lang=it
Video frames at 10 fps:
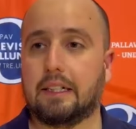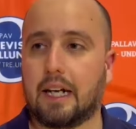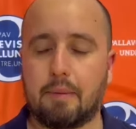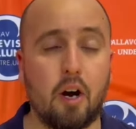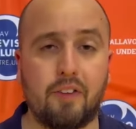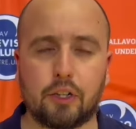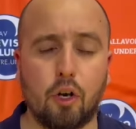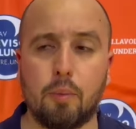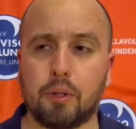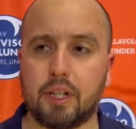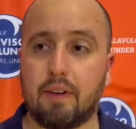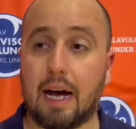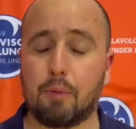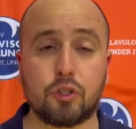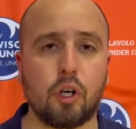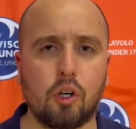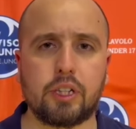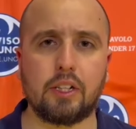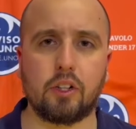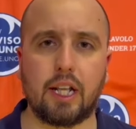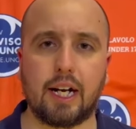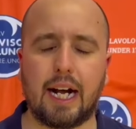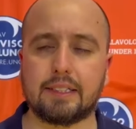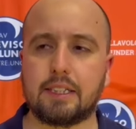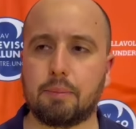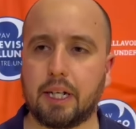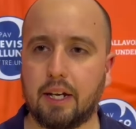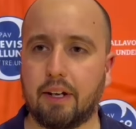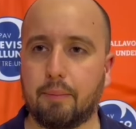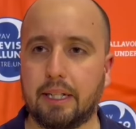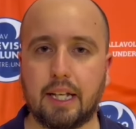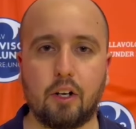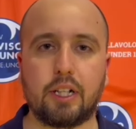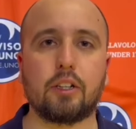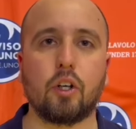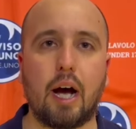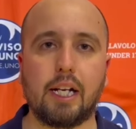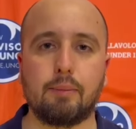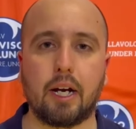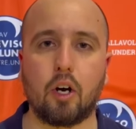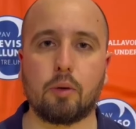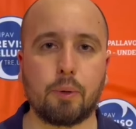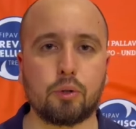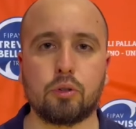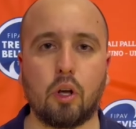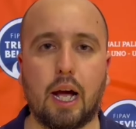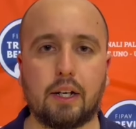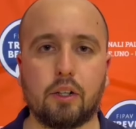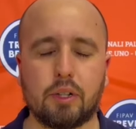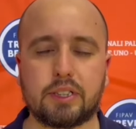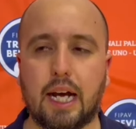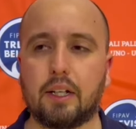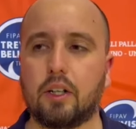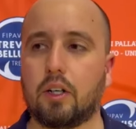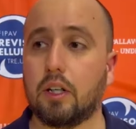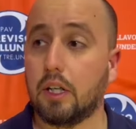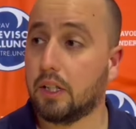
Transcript: abbiamo fatto quello che potevamo, sono contento dei ragazzi perché veramente hanno dato anima e corpo tutto l'anno quest'anno,